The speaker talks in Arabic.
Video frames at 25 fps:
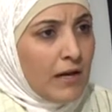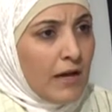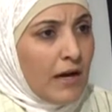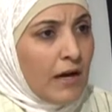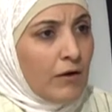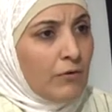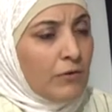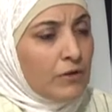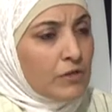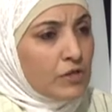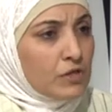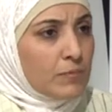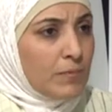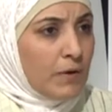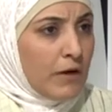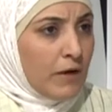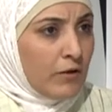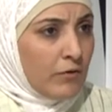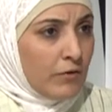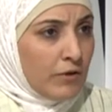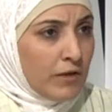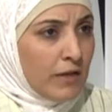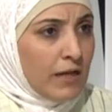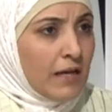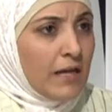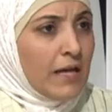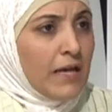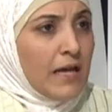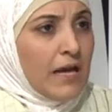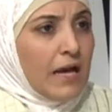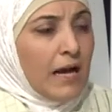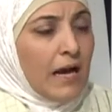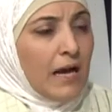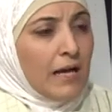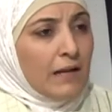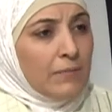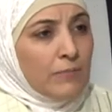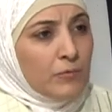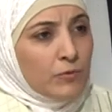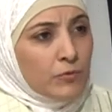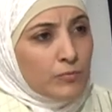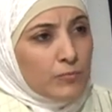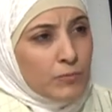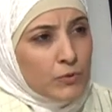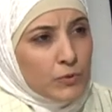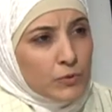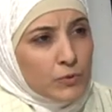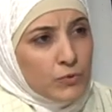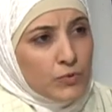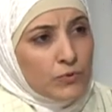او اتش بايلوري هي
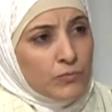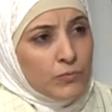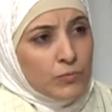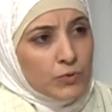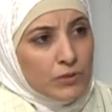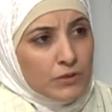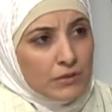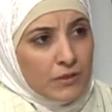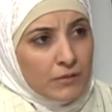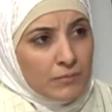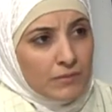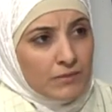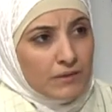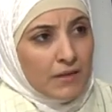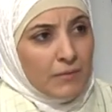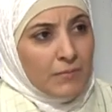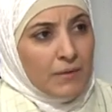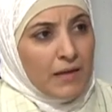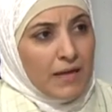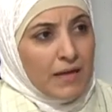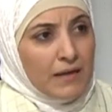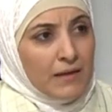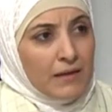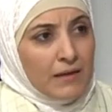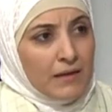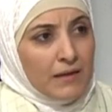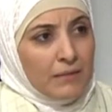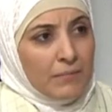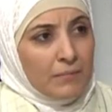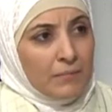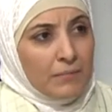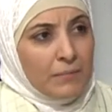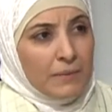بتكون مرتبطه آه،